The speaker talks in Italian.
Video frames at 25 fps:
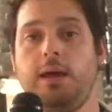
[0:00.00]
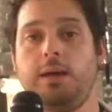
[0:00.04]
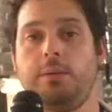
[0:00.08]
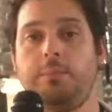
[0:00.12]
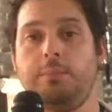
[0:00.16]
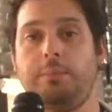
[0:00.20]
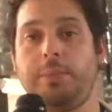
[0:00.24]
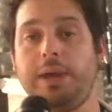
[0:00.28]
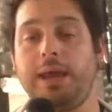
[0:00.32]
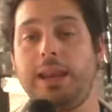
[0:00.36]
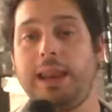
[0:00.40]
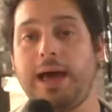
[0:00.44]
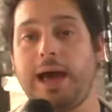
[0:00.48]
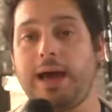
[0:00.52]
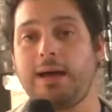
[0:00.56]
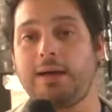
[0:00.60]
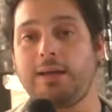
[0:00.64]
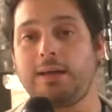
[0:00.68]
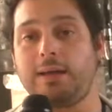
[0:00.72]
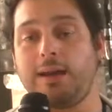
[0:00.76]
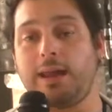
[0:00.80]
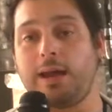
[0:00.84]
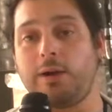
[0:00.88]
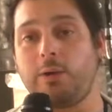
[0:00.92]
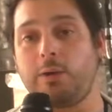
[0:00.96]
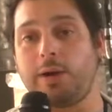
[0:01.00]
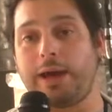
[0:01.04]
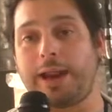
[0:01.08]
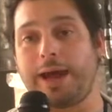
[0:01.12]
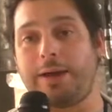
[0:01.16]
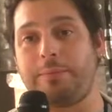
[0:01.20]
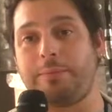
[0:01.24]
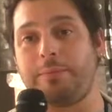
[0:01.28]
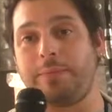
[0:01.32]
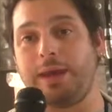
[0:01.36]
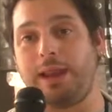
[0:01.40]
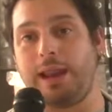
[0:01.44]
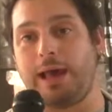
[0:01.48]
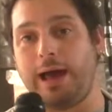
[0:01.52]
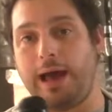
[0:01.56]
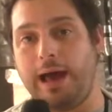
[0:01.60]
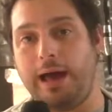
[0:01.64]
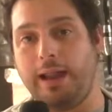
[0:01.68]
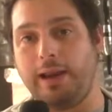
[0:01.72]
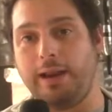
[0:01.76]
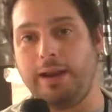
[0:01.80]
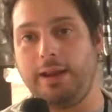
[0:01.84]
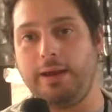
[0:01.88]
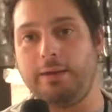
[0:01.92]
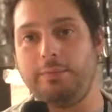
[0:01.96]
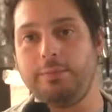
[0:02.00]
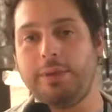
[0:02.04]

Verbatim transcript: Milan, è un gran Milan,